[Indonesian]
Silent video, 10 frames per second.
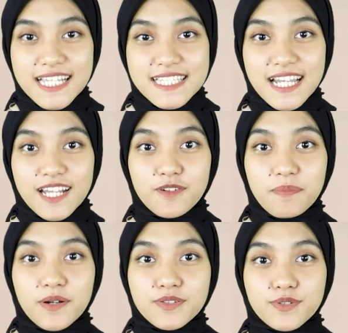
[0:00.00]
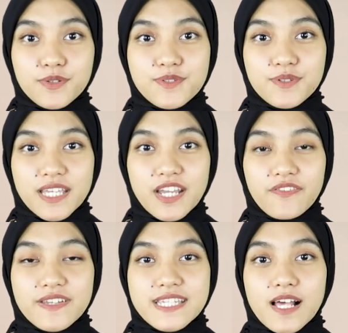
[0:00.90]
Jangan lupa untuk kunjungi
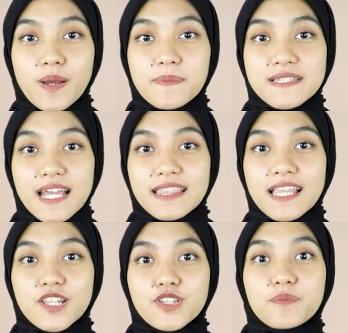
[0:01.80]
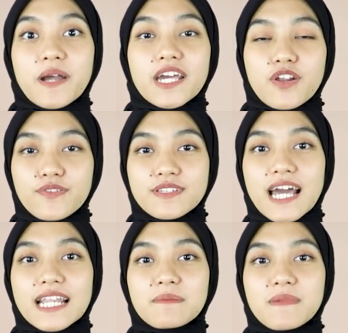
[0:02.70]
official website dan YouTube Kairo Food karena